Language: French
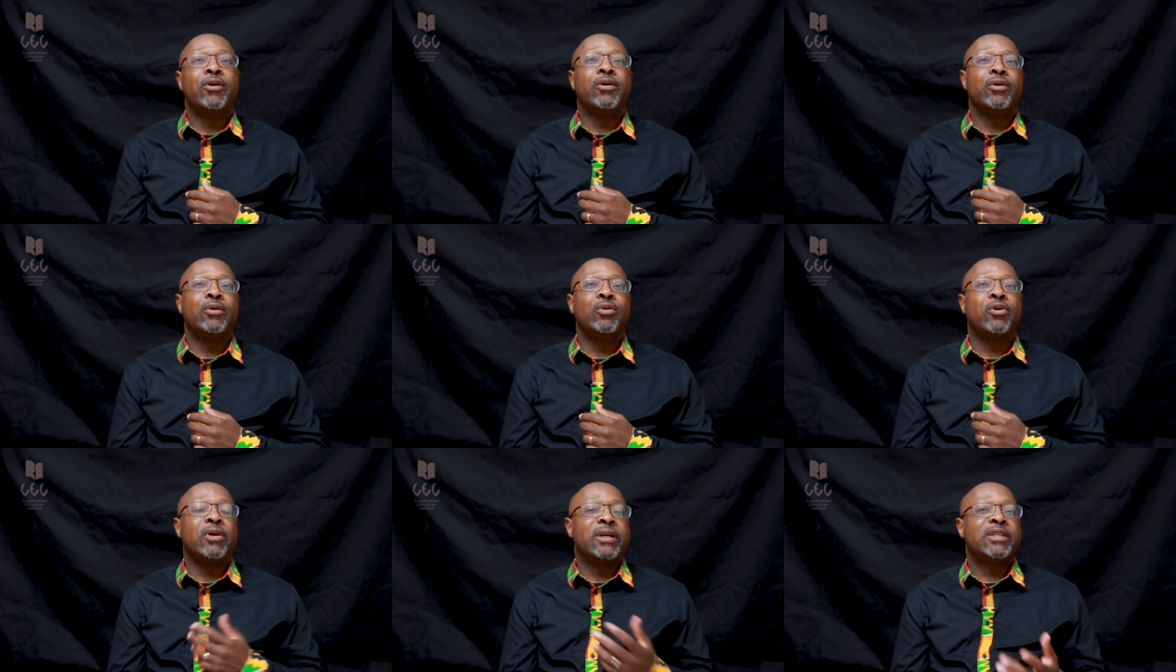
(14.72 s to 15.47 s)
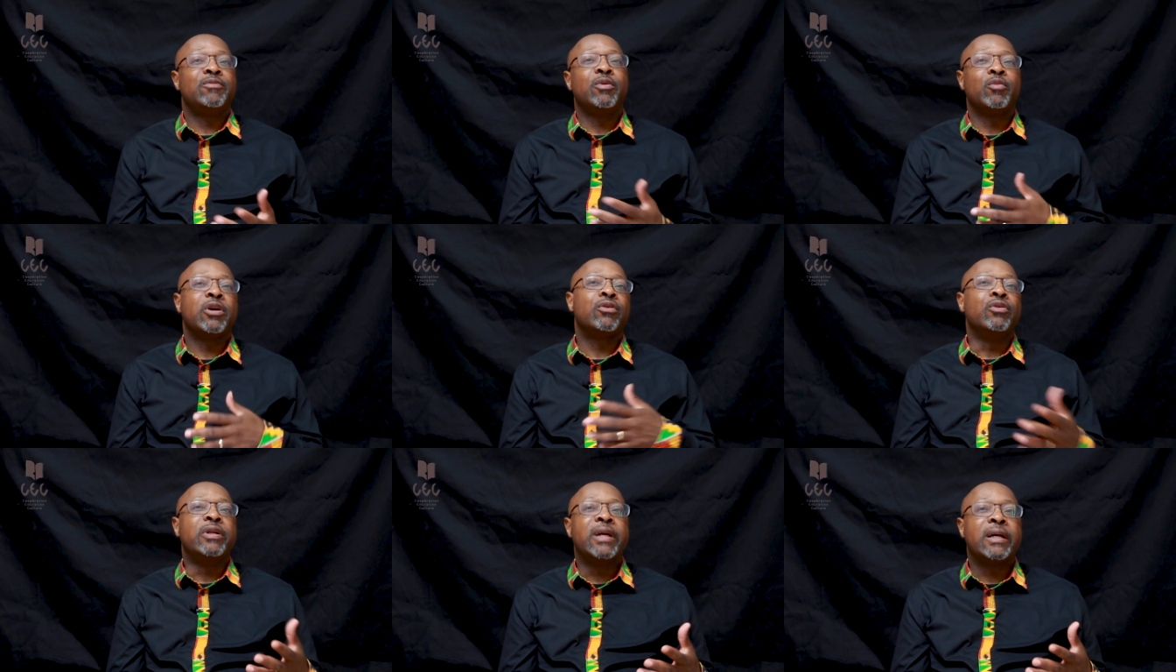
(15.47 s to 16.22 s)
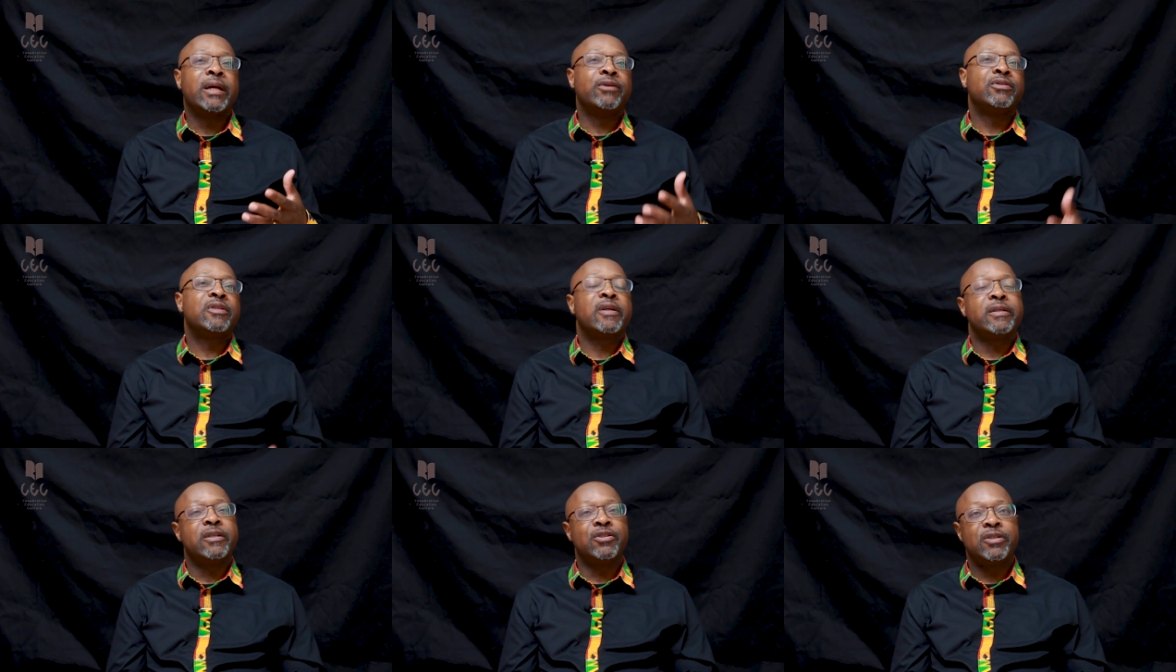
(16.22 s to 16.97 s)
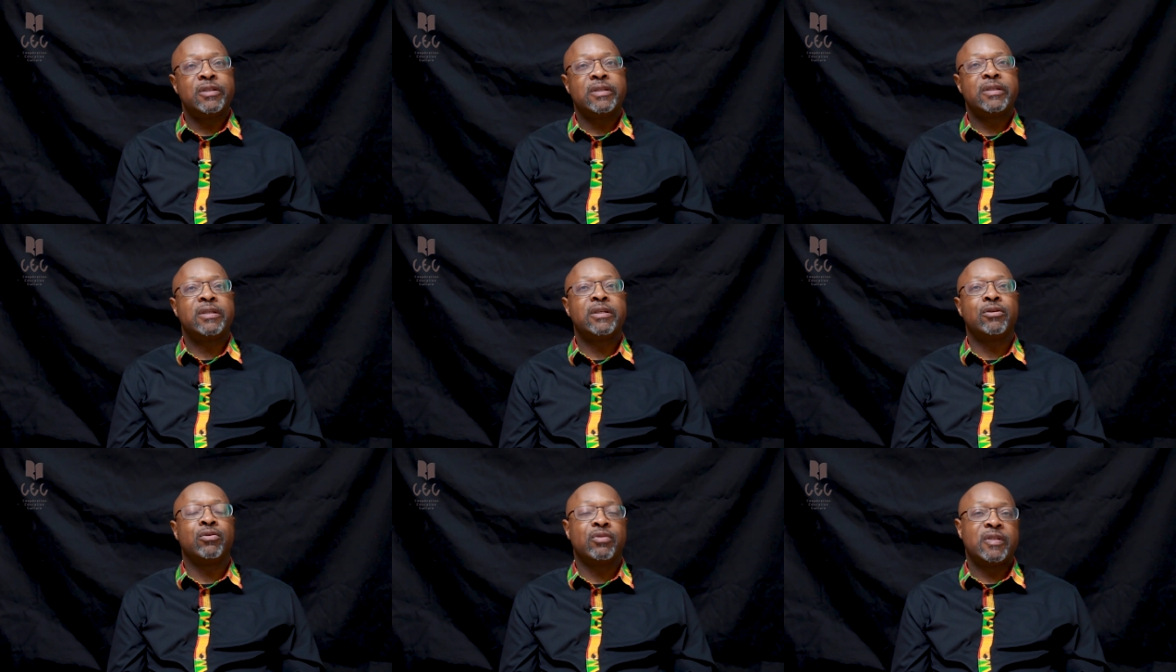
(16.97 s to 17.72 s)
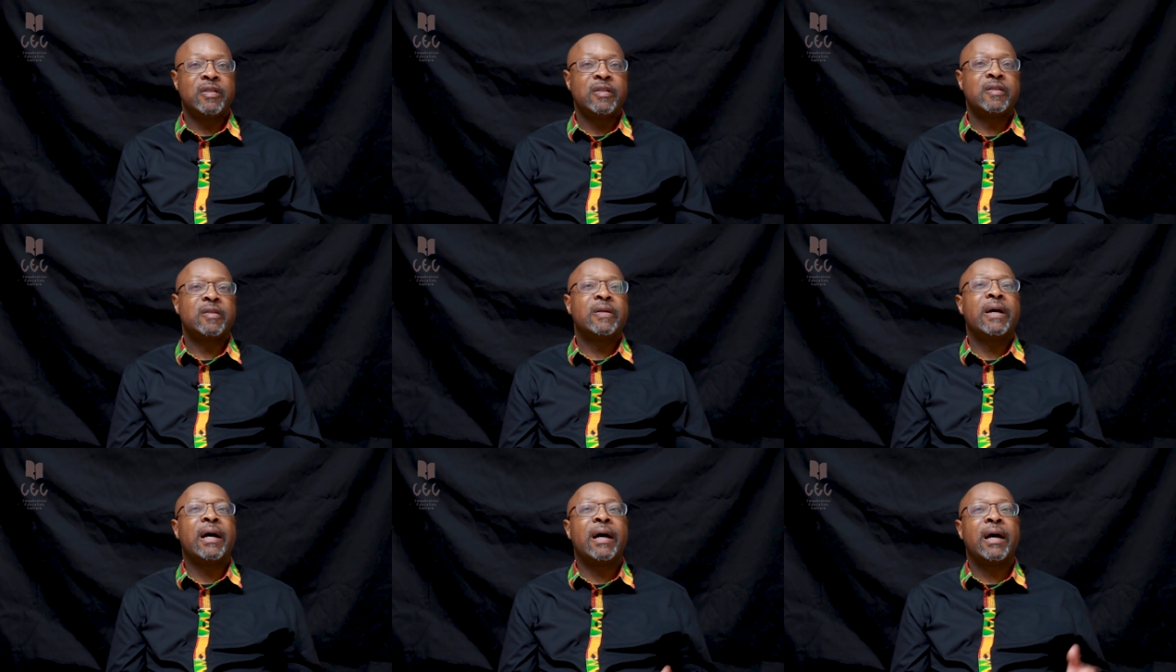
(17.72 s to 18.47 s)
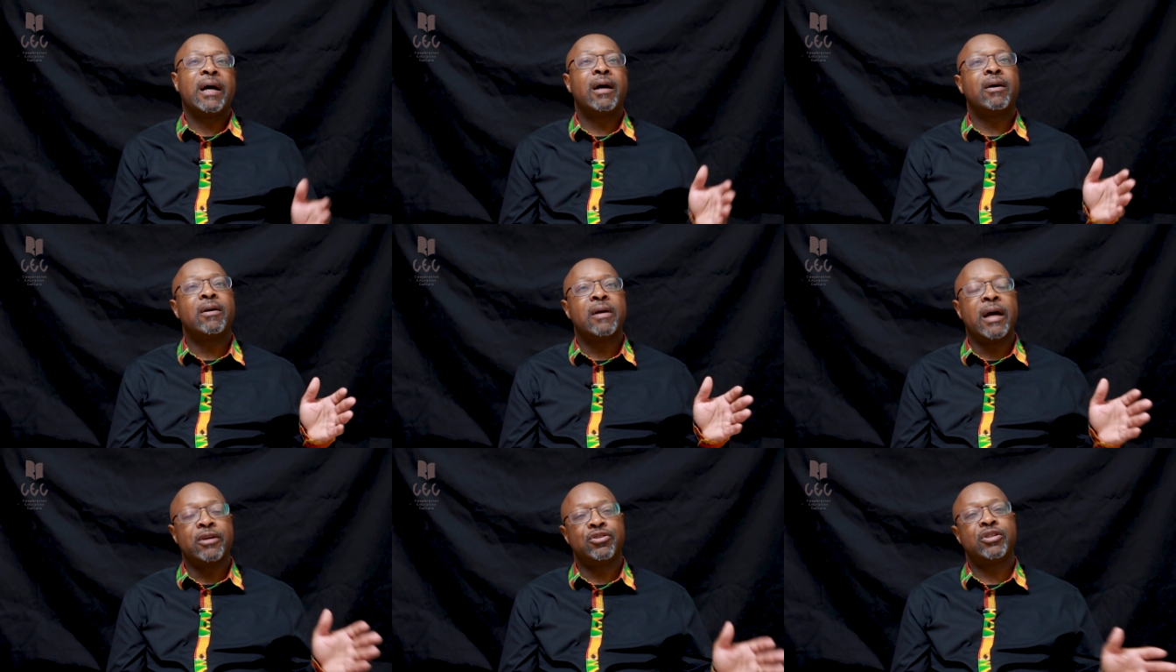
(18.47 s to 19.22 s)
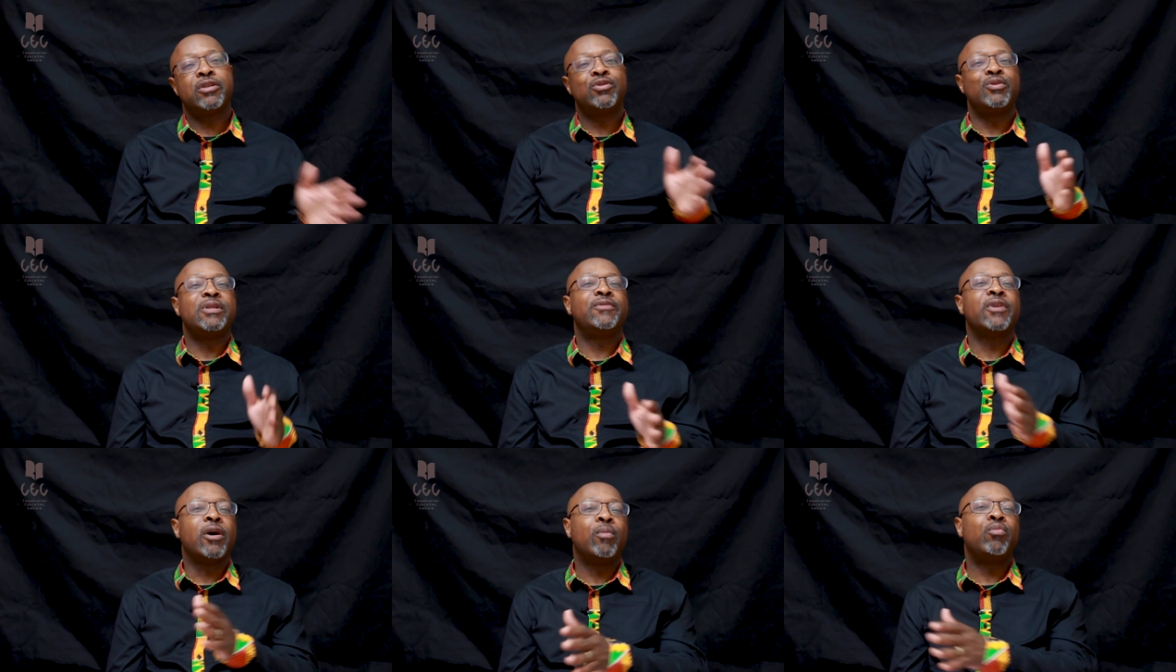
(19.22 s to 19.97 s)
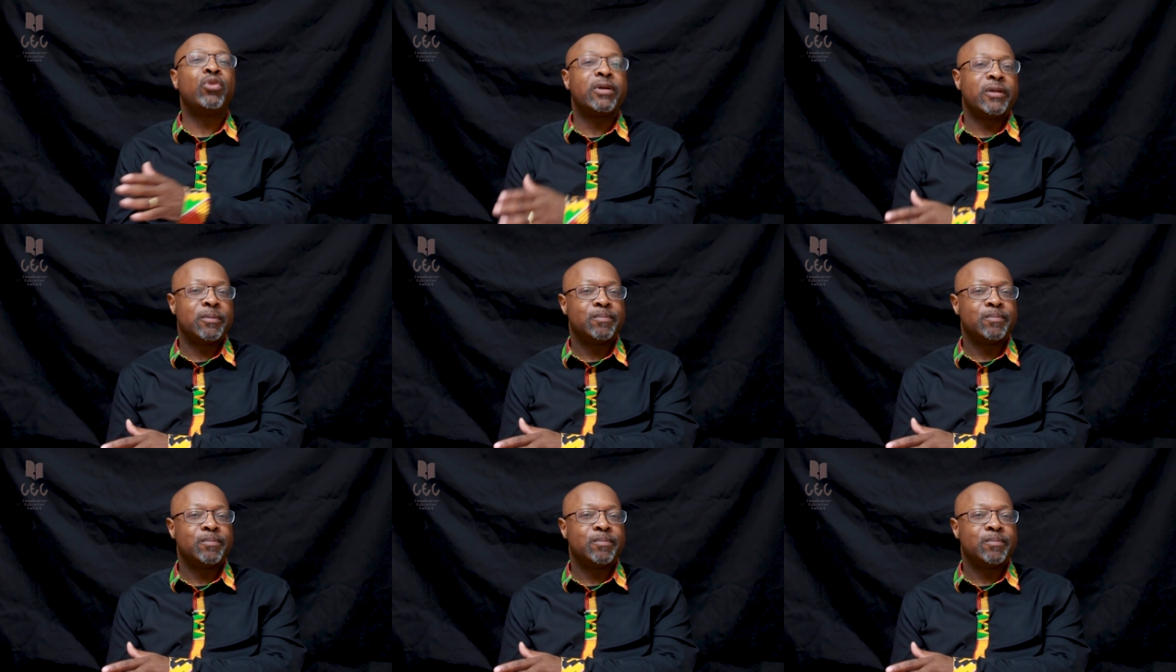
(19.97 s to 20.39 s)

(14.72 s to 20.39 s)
Euh, le collectif Mémoire coloniale a une stratégie qui consiste à euh, agir sur différents points.